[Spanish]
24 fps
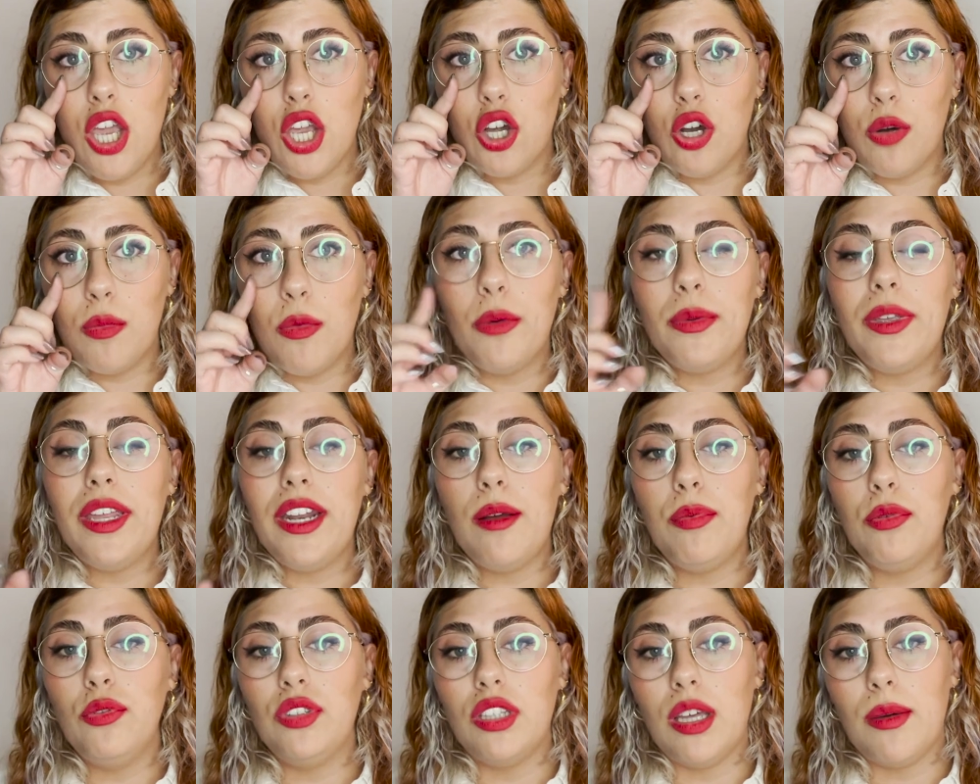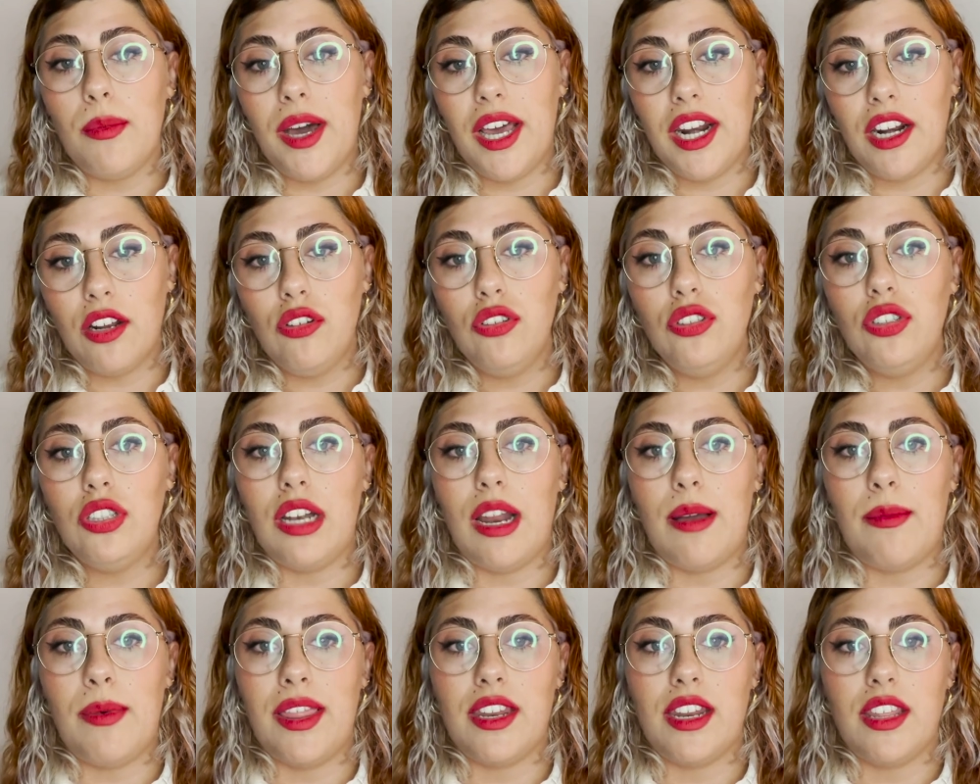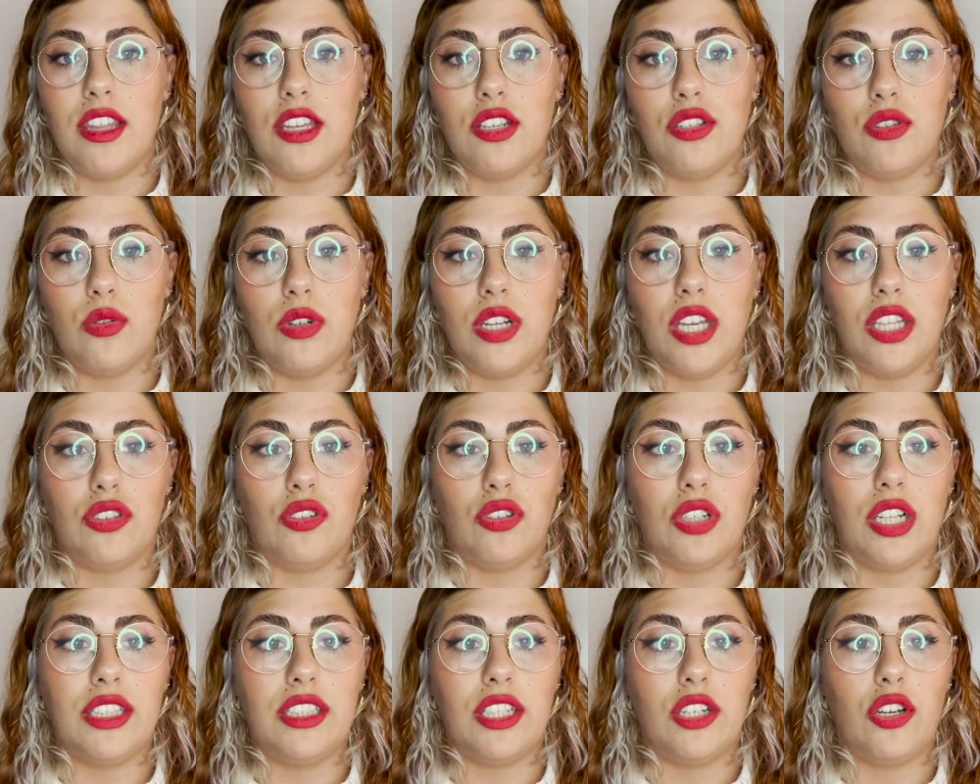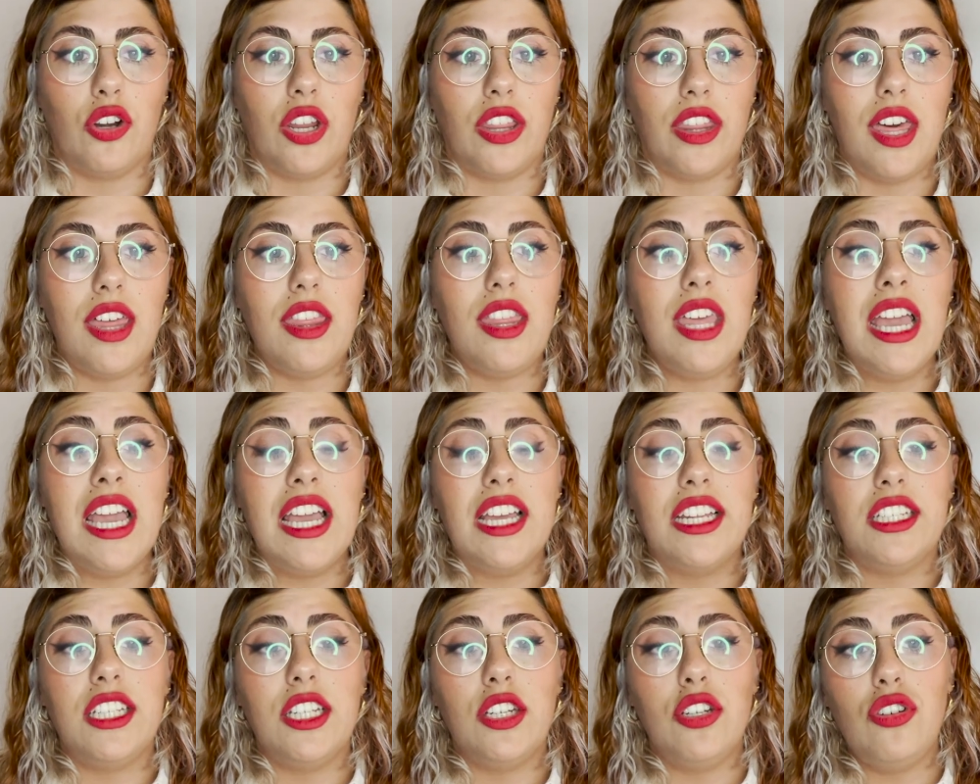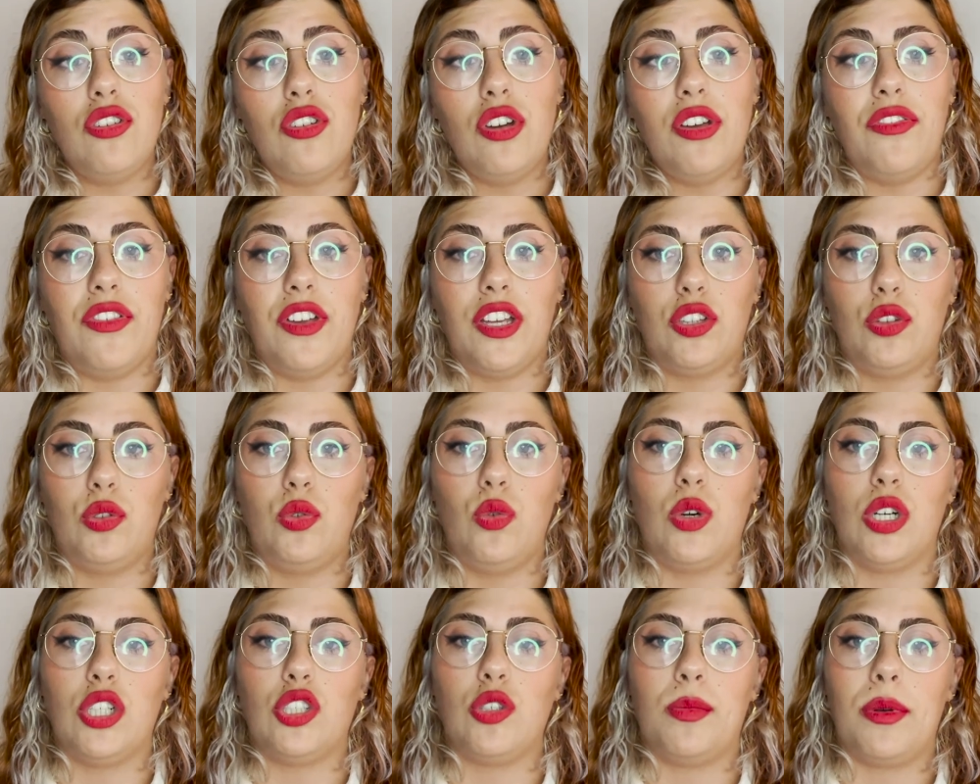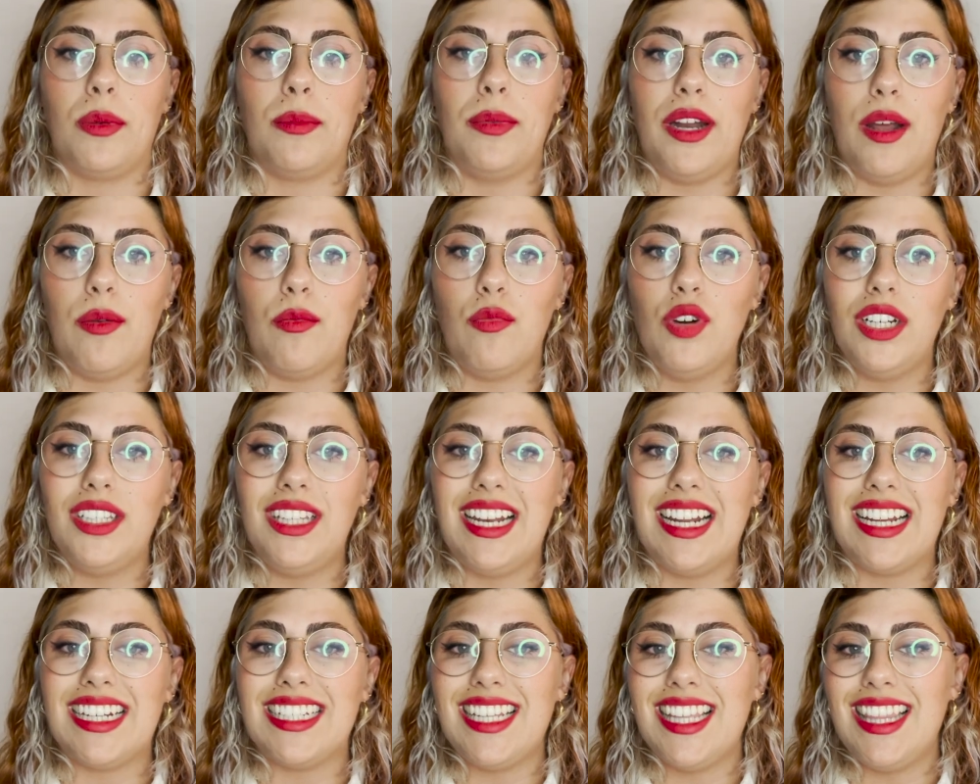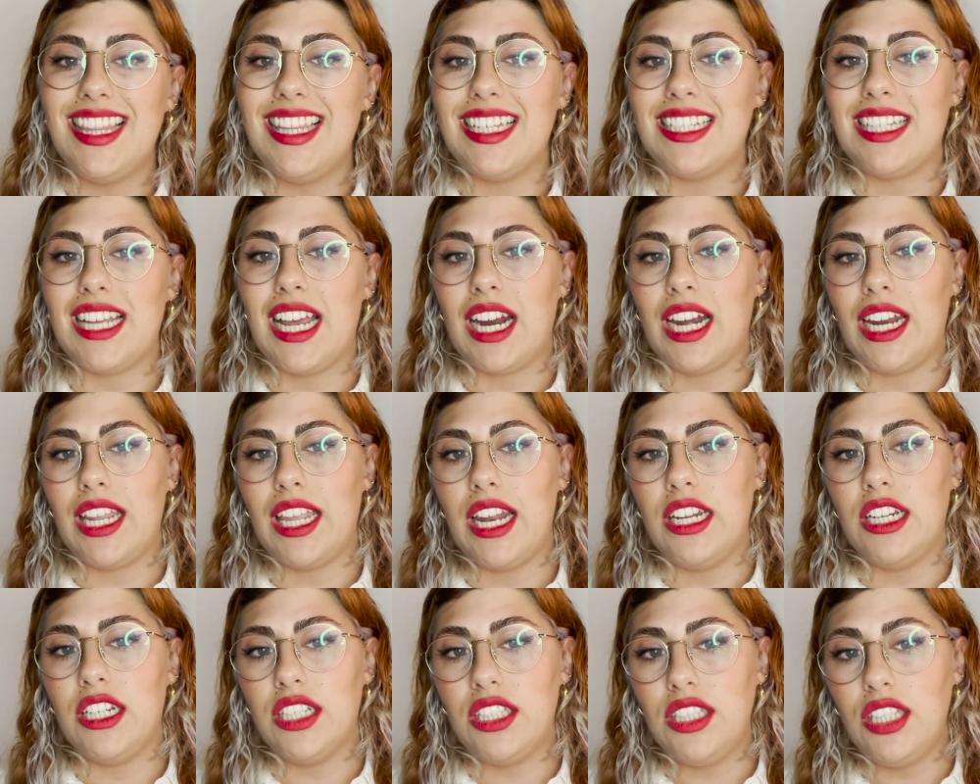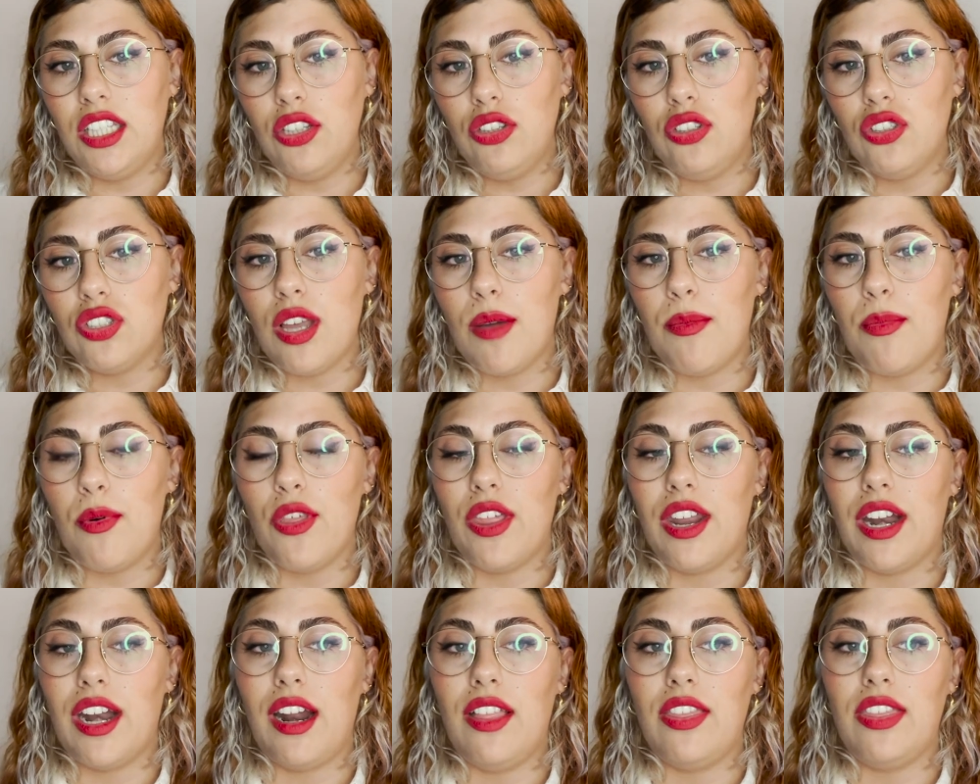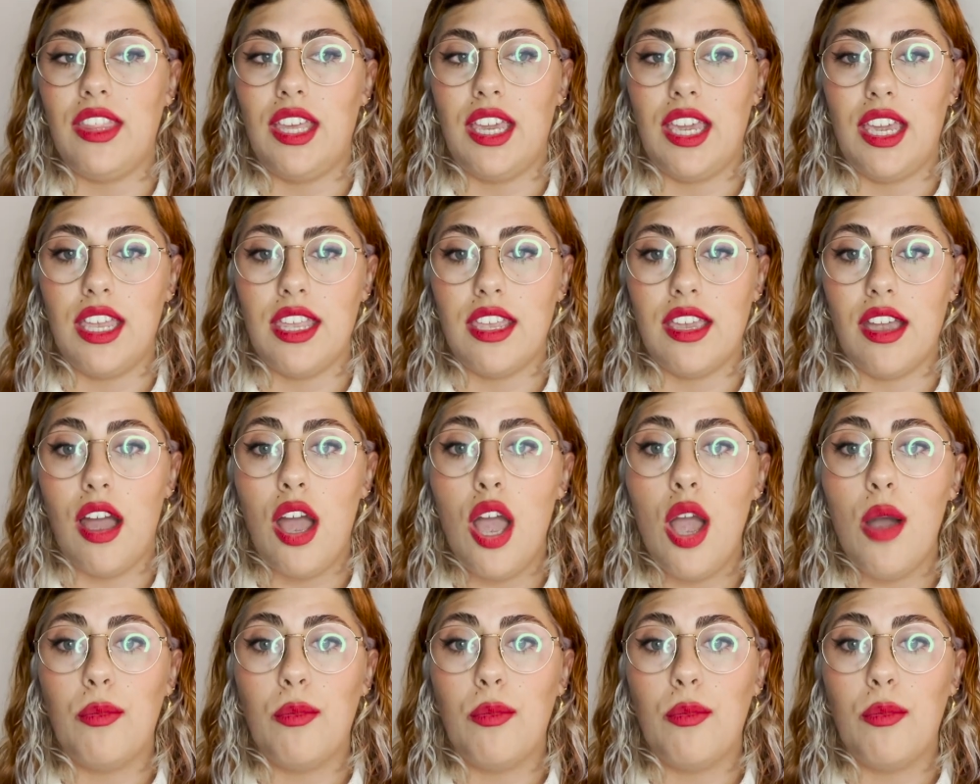Como bien apunta Margot, la madre de Juliet con anterioridad, si no efectúa su primera muerte, la sed de sangre y el instinto se apoderarán de ella,